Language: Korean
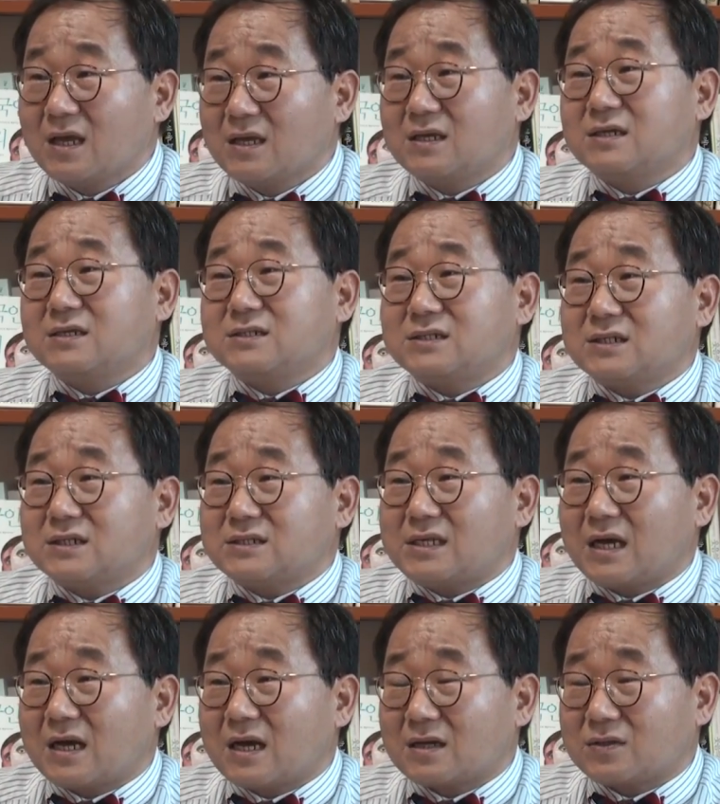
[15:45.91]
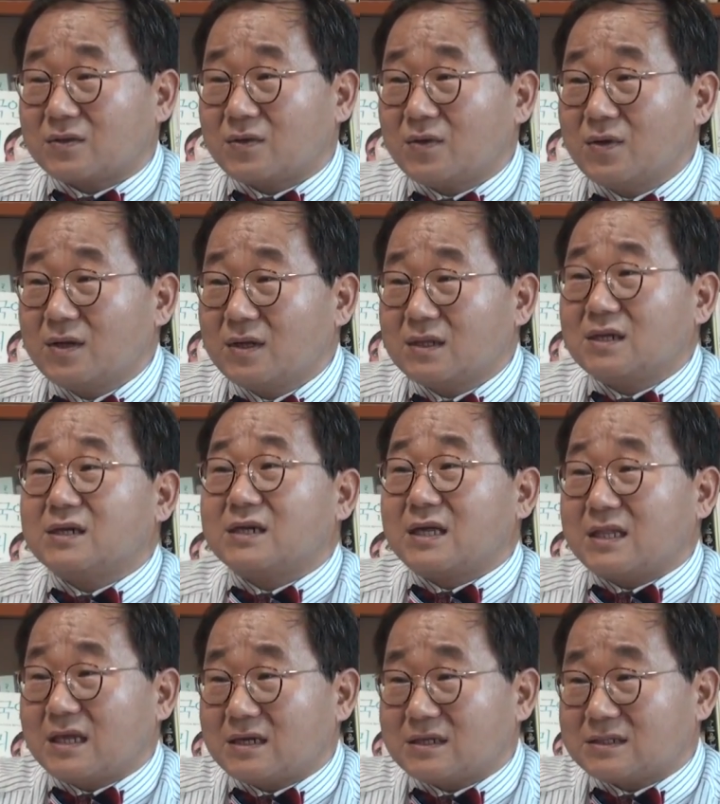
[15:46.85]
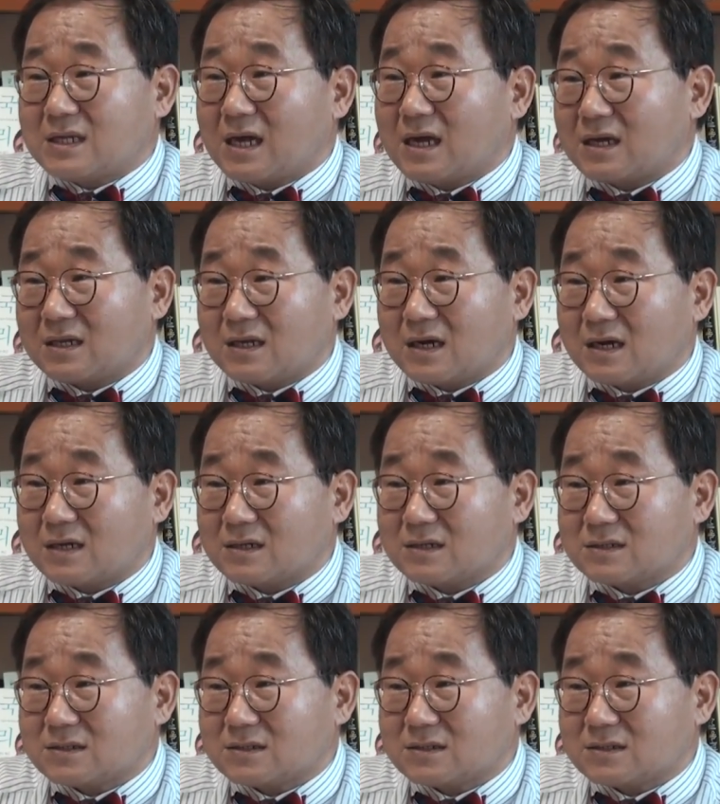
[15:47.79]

이런 식의 생각도 들게 되는 상황이라고